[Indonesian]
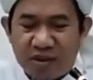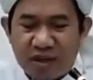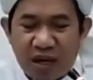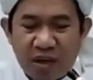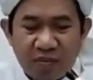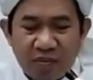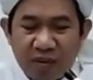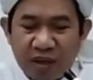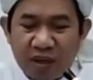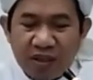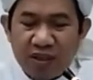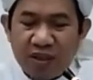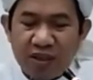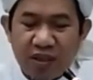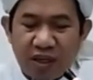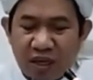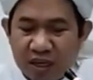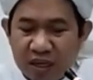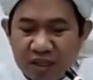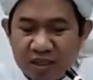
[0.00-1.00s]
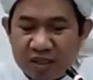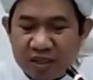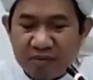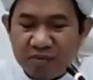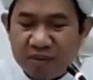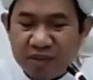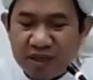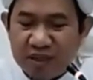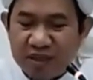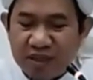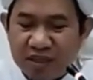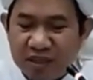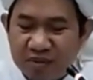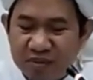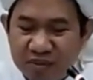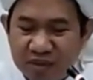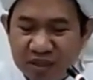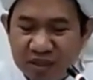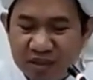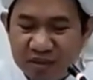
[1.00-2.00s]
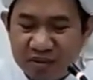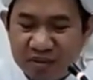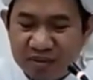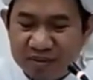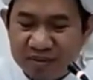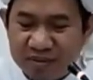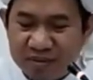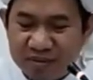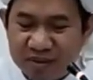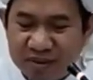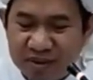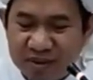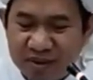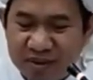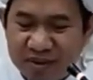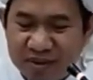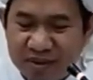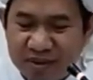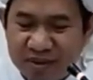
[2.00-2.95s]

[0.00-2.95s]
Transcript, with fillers: Apa jangan sampai kita seperti itu. Hmm.